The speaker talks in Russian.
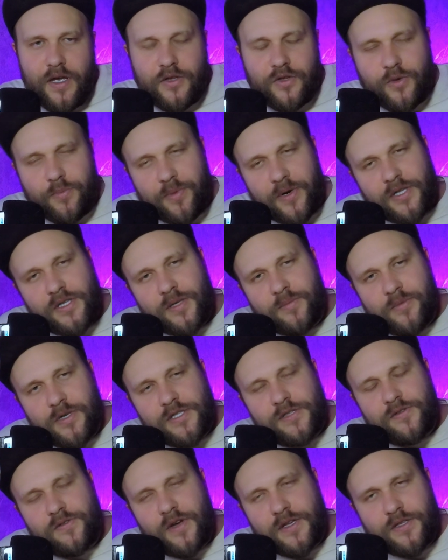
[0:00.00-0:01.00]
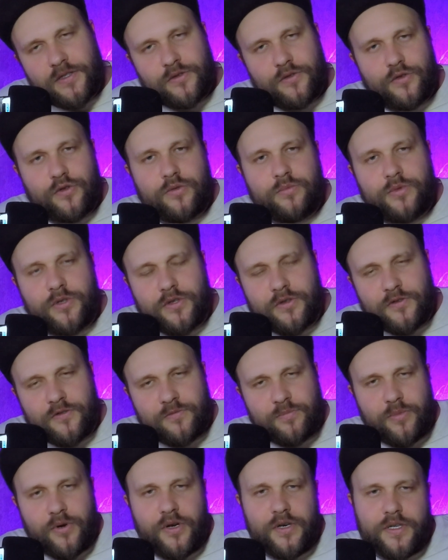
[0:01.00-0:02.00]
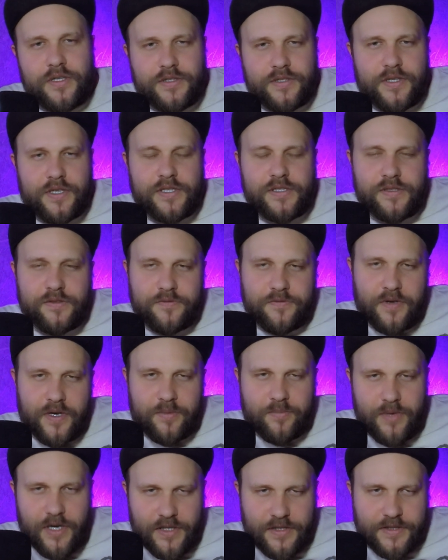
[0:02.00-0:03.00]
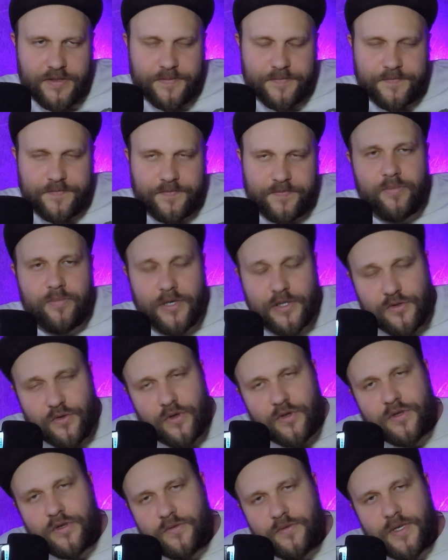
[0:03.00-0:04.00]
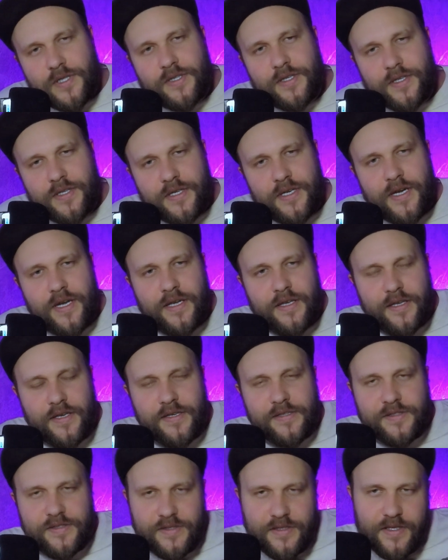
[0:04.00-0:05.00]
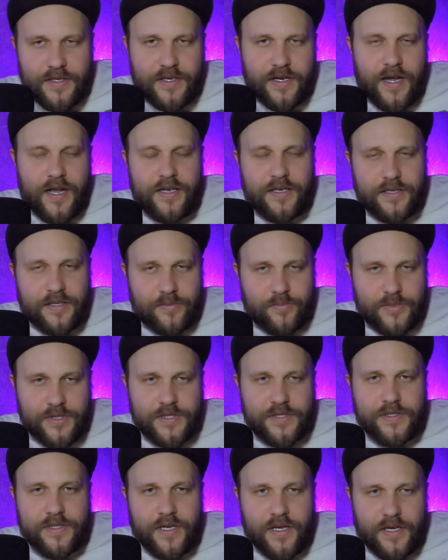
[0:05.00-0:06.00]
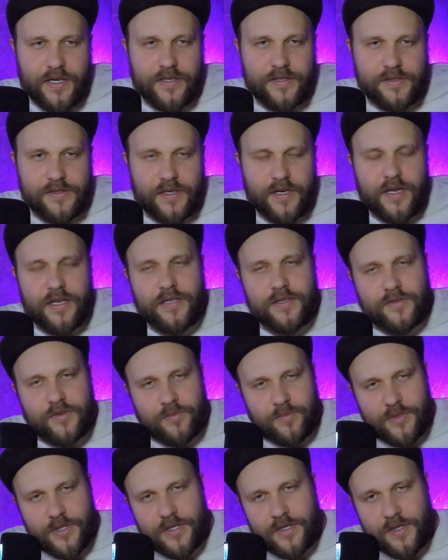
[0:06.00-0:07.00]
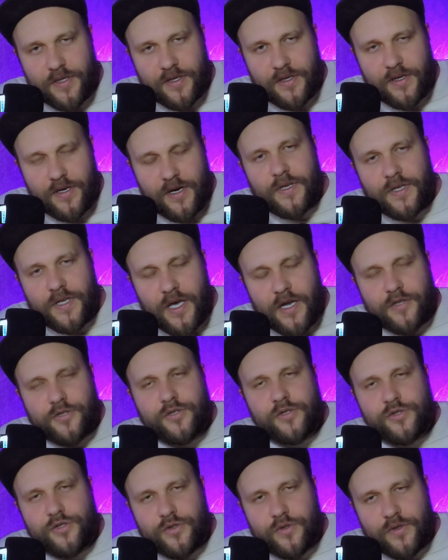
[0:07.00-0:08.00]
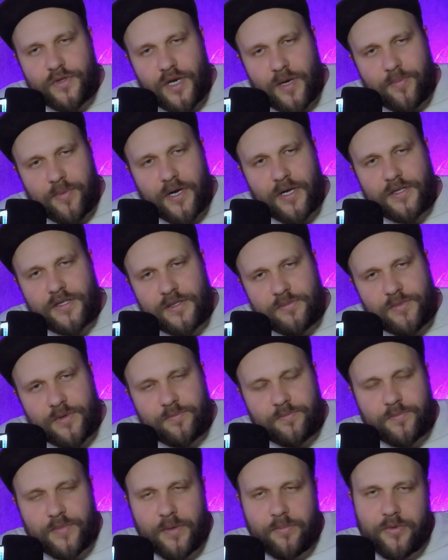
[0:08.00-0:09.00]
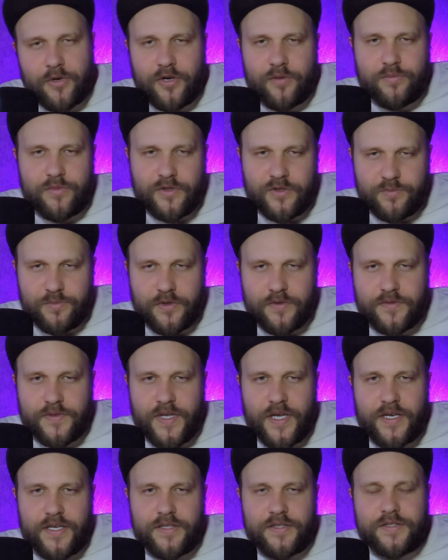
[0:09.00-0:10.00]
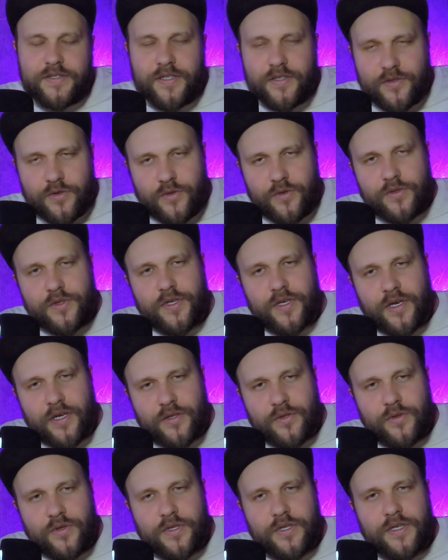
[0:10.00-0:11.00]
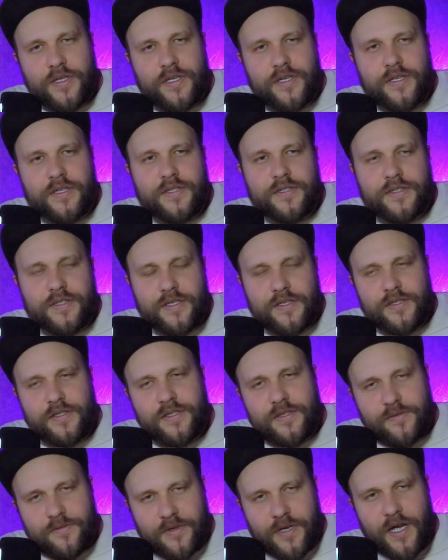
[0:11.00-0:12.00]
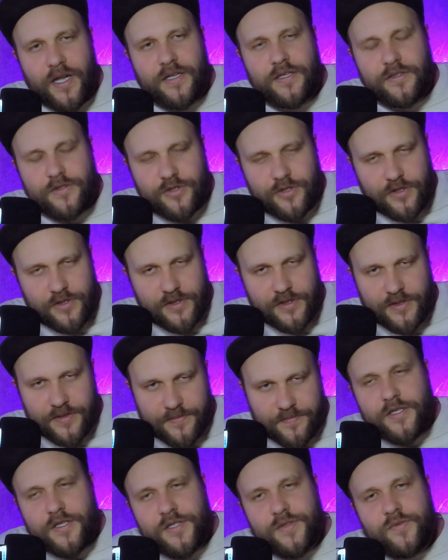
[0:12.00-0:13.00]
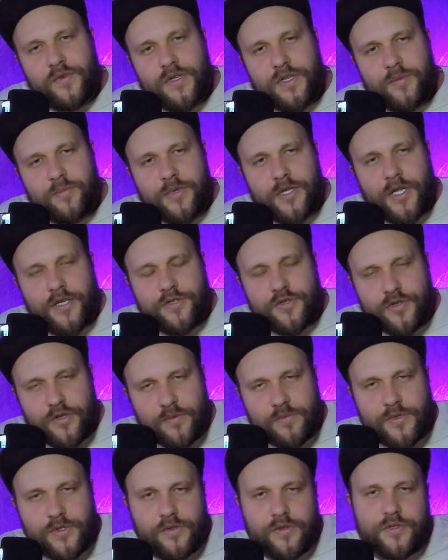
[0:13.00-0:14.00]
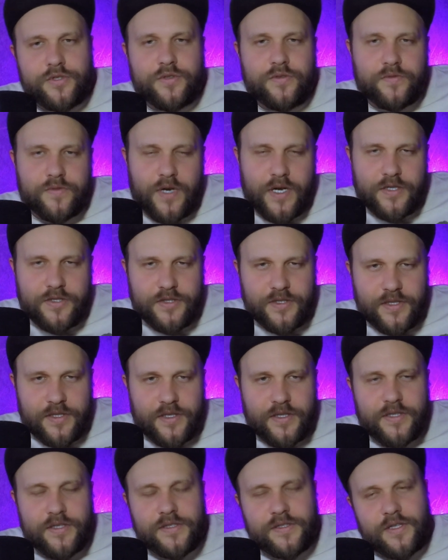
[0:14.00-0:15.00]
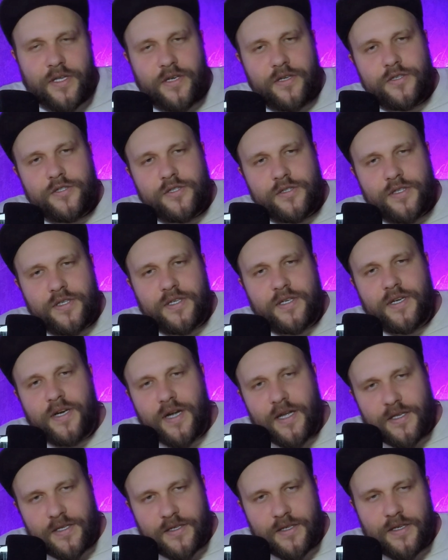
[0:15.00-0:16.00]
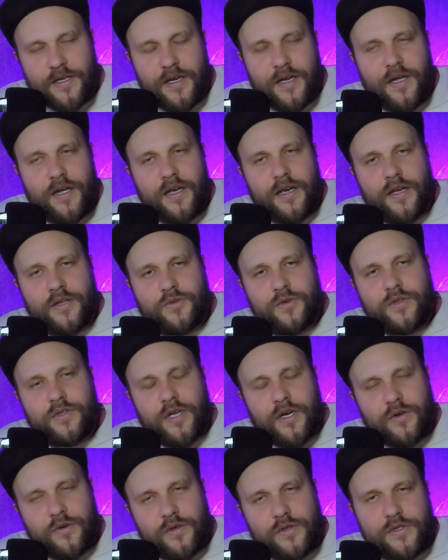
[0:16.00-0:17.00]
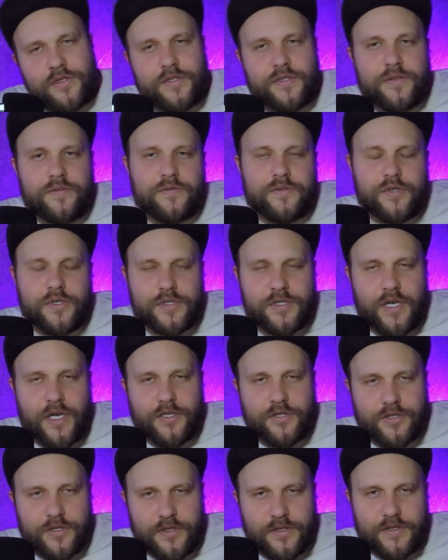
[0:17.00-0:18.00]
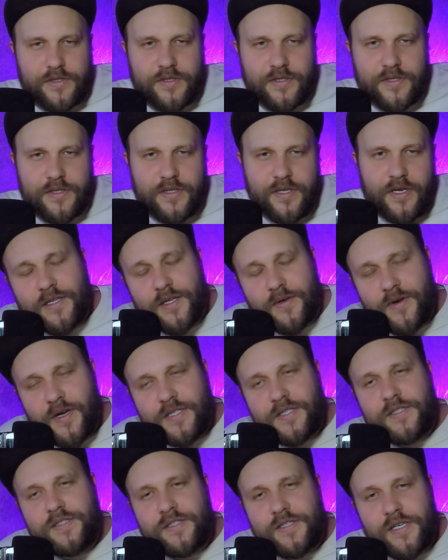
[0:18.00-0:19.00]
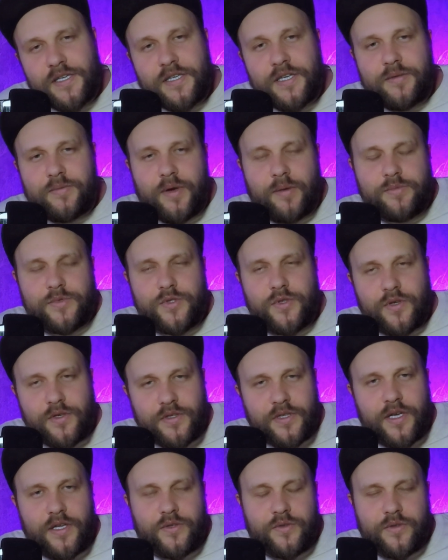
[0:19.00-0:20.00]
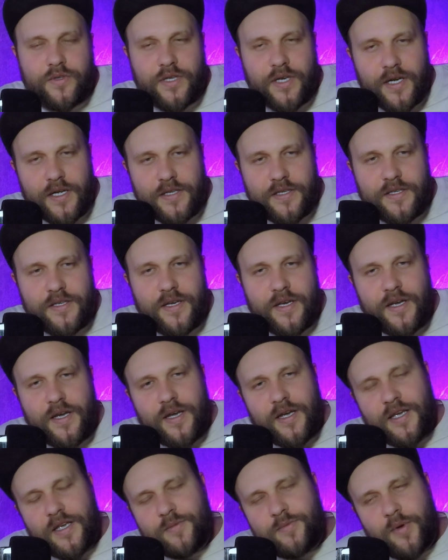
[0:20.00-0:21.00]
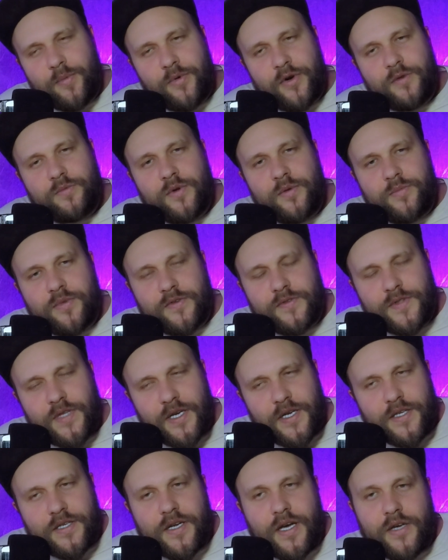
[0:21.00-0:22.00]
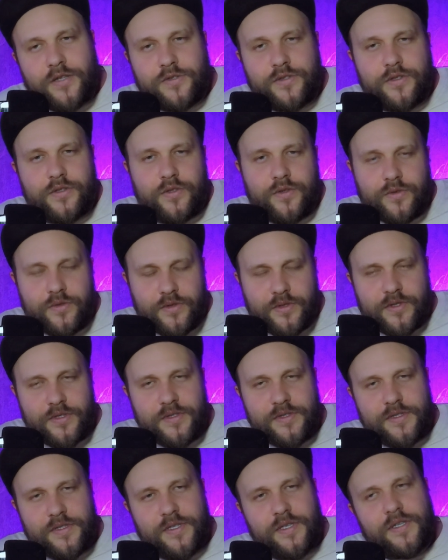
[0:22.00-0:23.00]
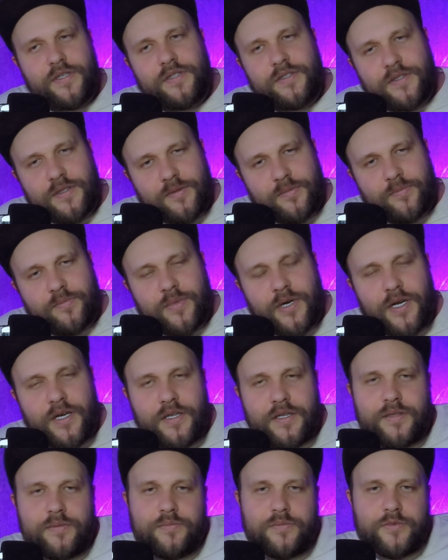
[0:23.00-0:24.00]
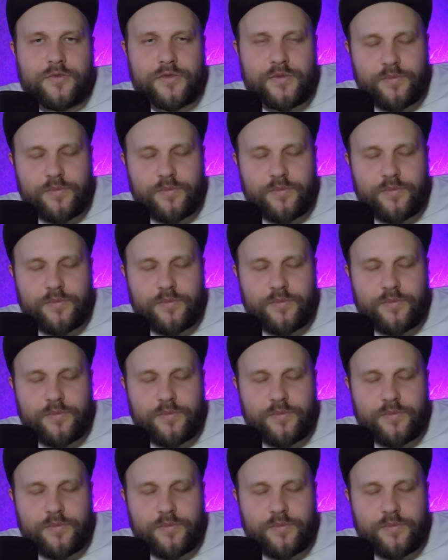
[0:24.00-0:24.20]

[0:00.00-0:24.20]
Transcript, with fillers: но при этом развивать эту рубрику в более интересном формате. Поскольку в этой игре есть реальные места из реального мира, я решил, что необходимо попробовать повторить те трюки, которые делали в реальной жизни. И сегодня мы начнем с очень важной и исторической грани, которая находится в Лос-Анджелесе. Давайте сделаем обзор на эту грань и попробуем повторить каждый трюк, сделанный по этому